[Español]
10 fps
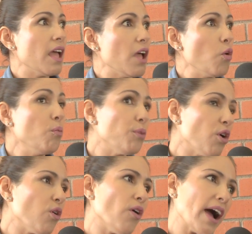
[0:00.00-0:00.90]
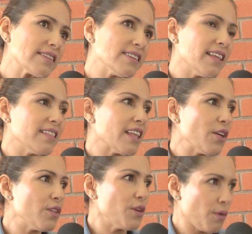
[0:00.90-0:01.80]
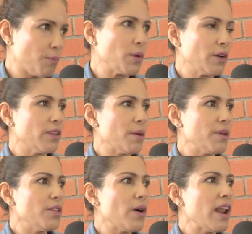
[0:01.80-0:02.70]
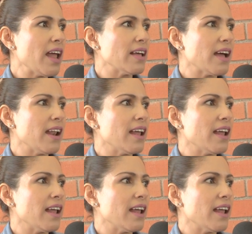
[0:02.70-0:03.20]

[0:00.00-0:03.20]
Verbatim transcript: Eh, un poco accidentado, digo, bueno, debido a, la,